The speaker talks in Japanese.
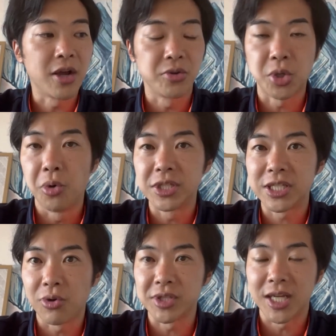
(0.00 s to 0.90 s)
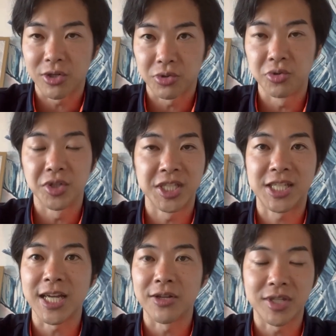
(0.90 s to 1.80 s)
この統一地方選挙という自
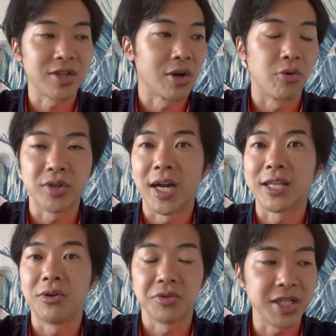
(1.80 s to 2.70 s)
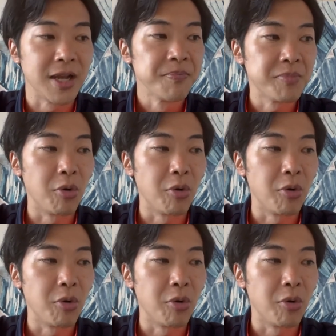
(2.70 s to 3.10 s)
治体の選挙が行われているのに、